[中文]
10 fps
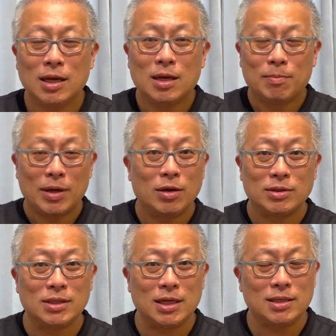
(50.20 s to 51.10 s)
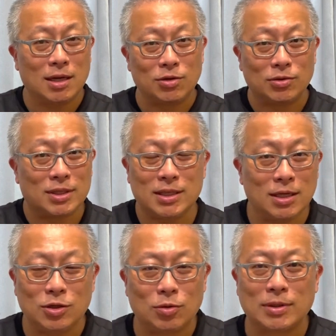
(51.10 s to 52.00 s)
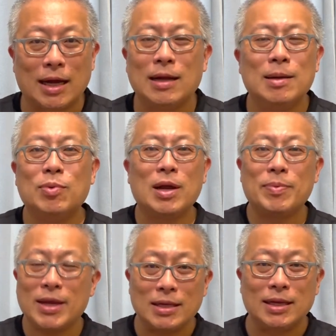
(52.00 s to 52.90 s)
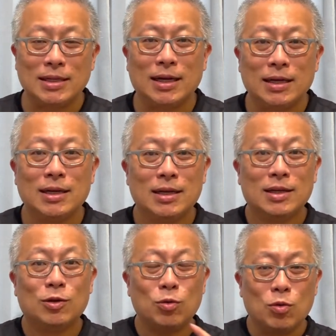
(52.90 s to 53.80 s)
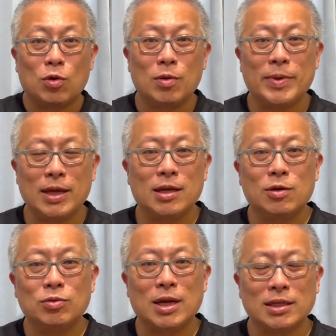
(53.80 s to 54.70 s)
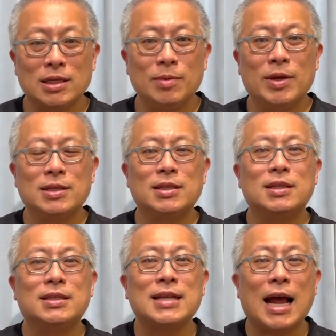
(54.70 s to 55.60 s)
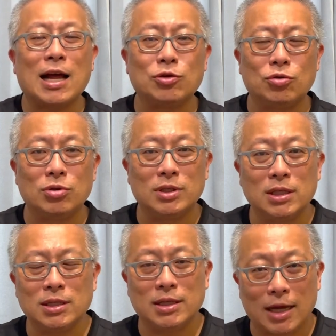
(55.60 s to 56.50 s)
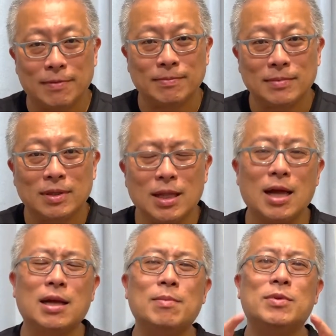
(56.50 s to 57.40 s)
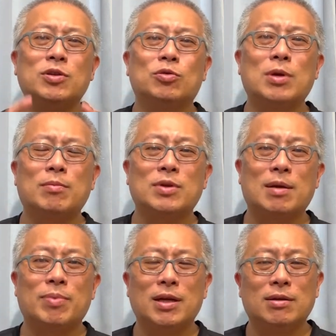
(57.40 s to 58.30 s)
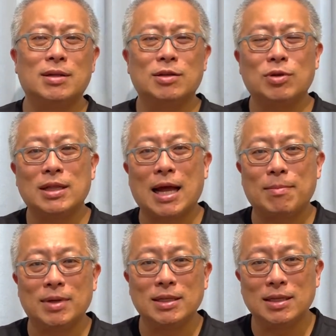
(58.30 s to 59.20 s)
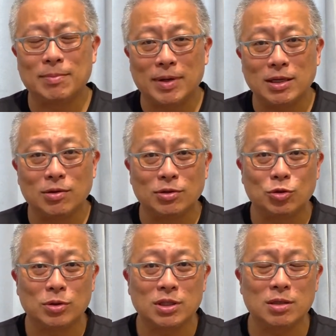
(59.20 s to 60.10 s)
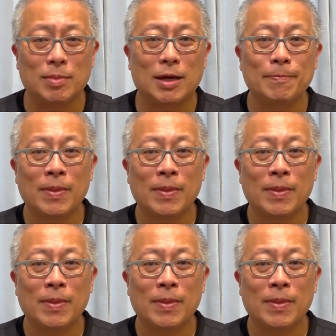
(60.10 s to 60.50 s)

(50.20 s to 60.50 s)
朋友之间是要有信用的，不可以骗人的。如果会骗人，互相欺骗，甚至榨取金钱。那根本就算不上朋友，那算哪门子的朋友？你说是吗？